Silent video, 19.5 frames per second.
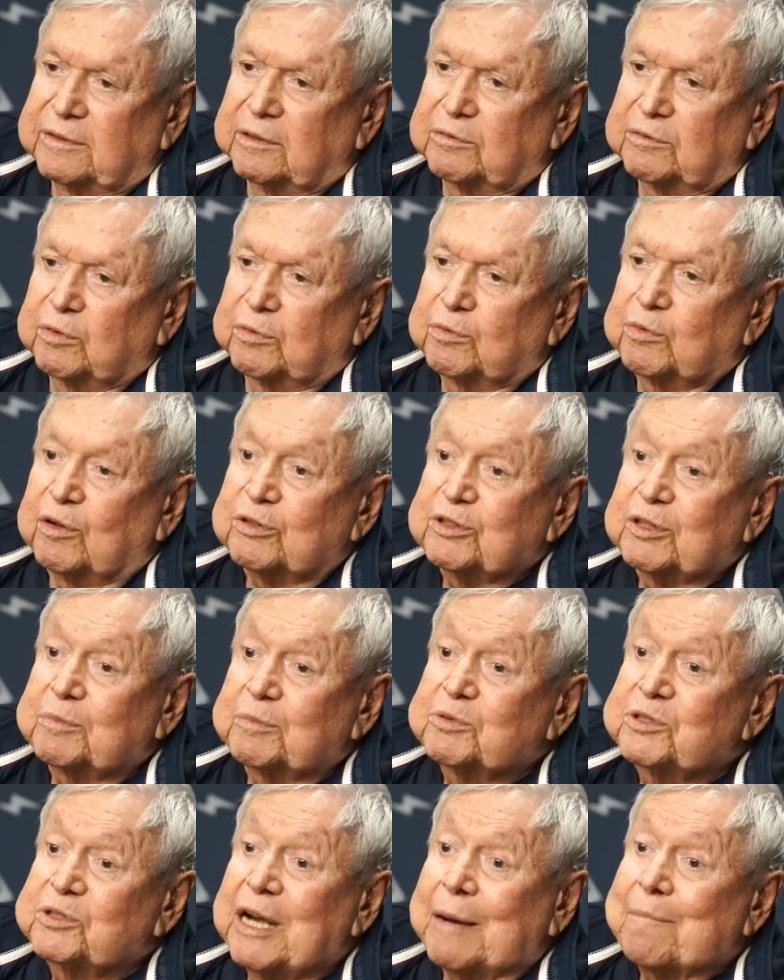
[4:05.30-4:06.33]
o Walter
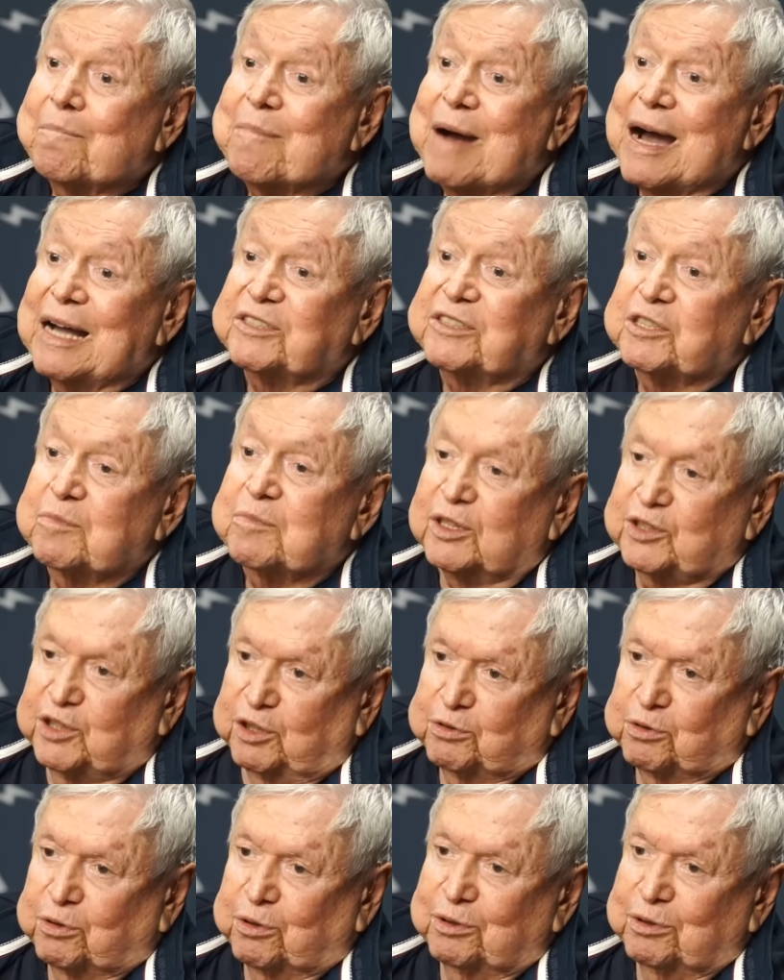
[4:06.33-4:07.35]
jamais
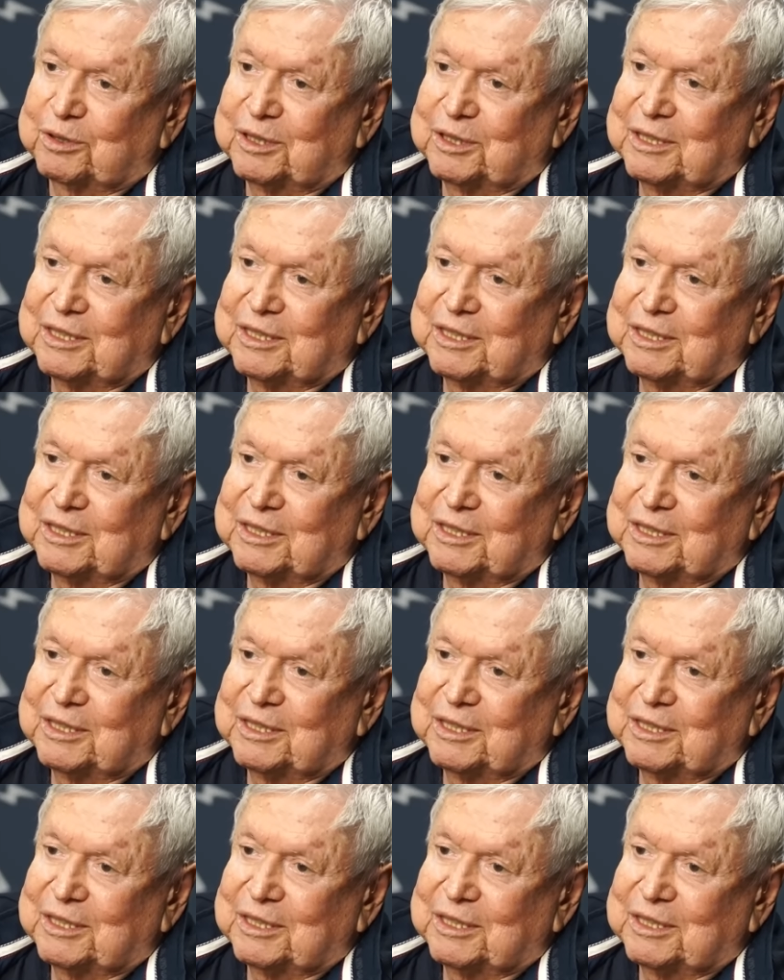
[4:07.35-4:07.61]
imaginou